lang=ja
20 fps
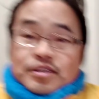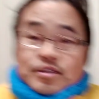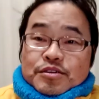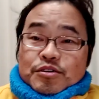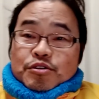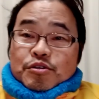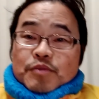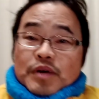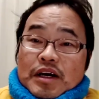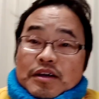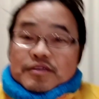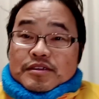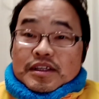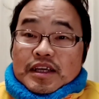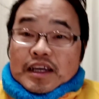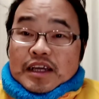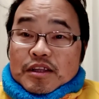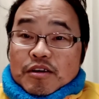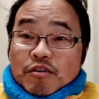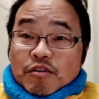うところもあるん
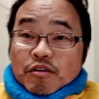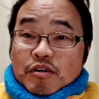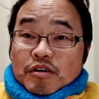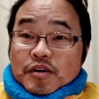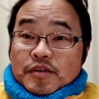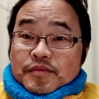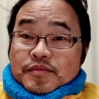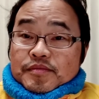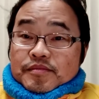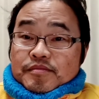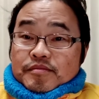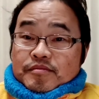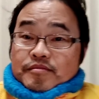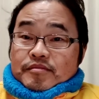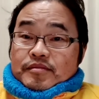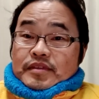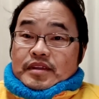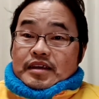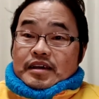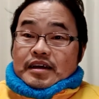だけど、
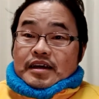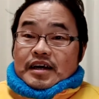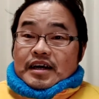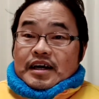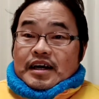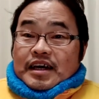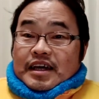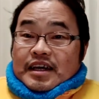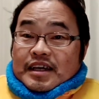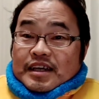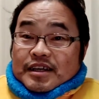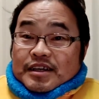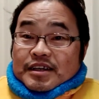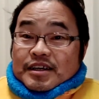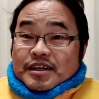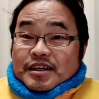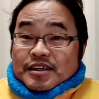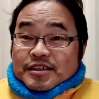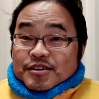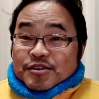はい。
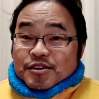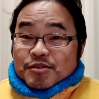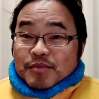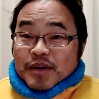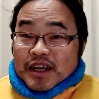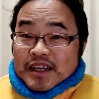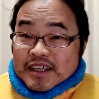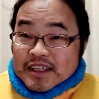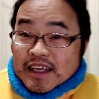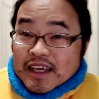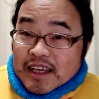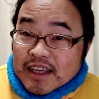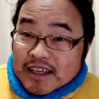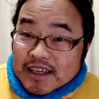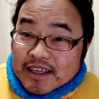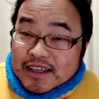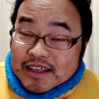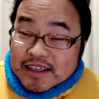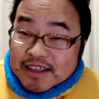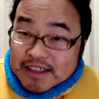ちょっと前にね、
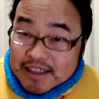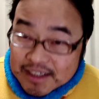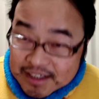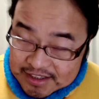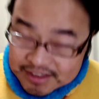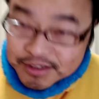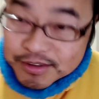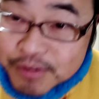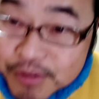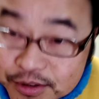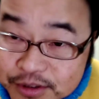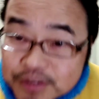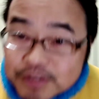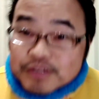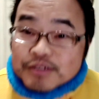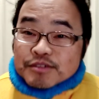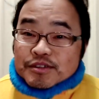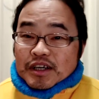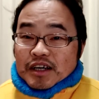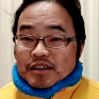ゆ、
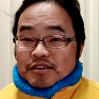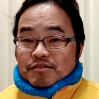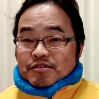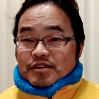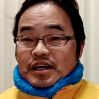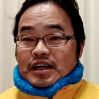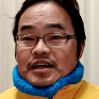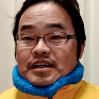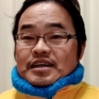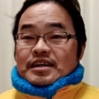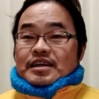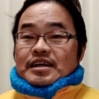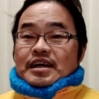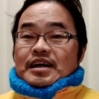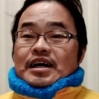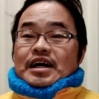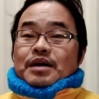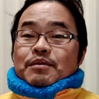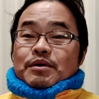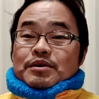ゆ、あの、ほら、
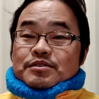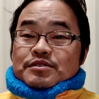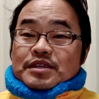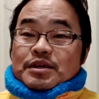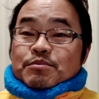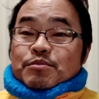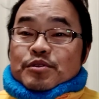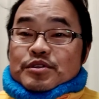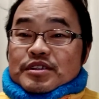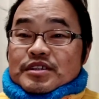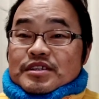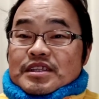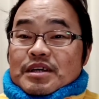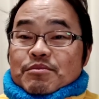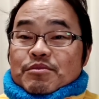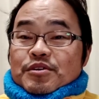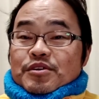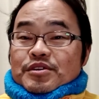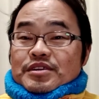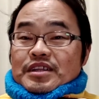アマゾンでポチった
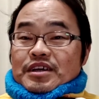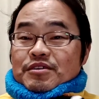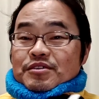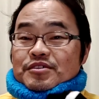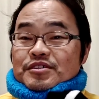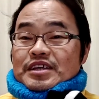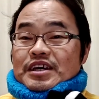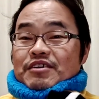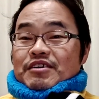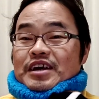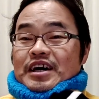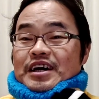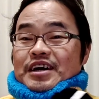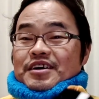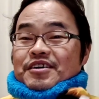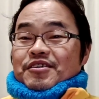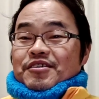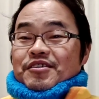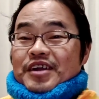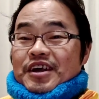ものってことで、ほら、
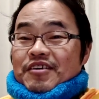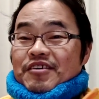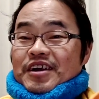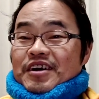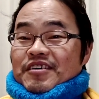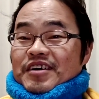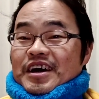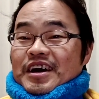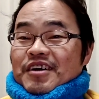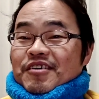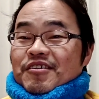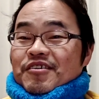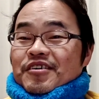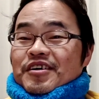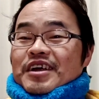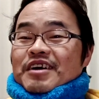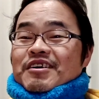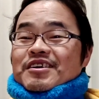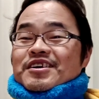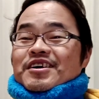これこれこれ、
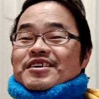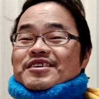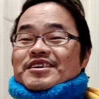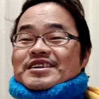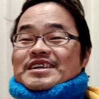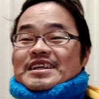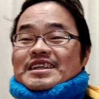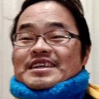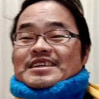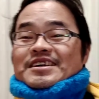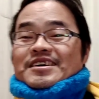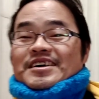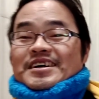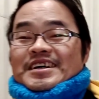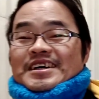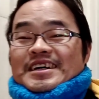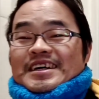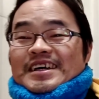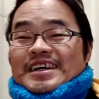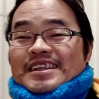これを導入したんですよ。
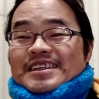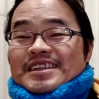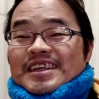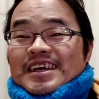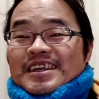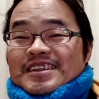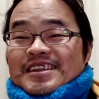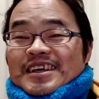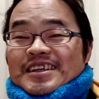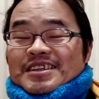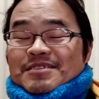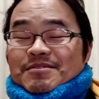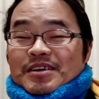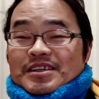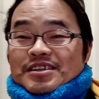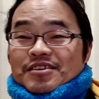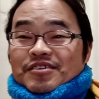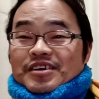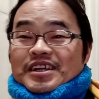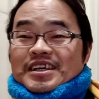電熱
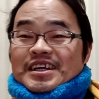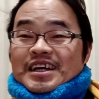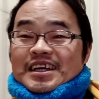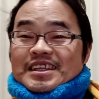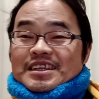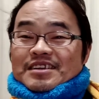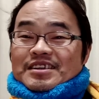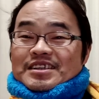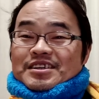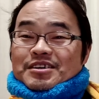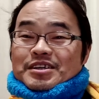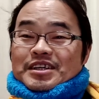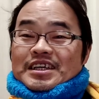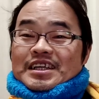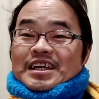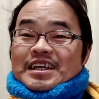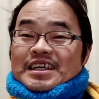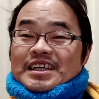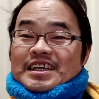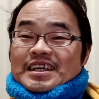ベスト。これ光ってるでしょ
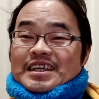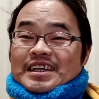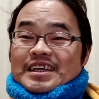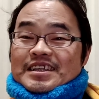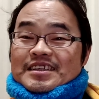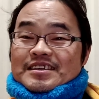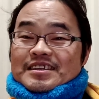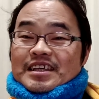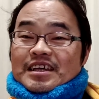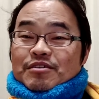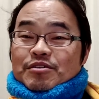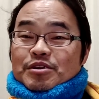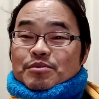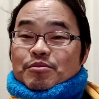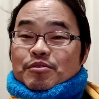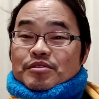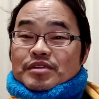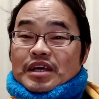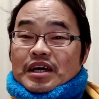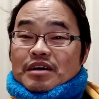キラリーンつって。これ
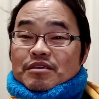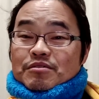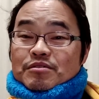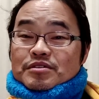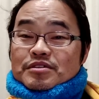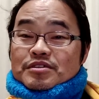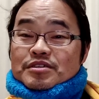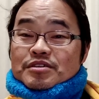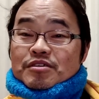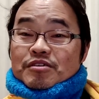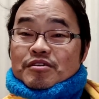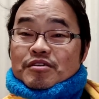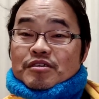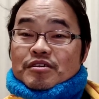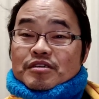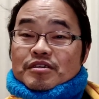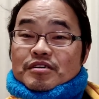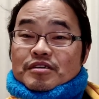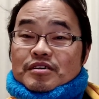ボタンを押すと、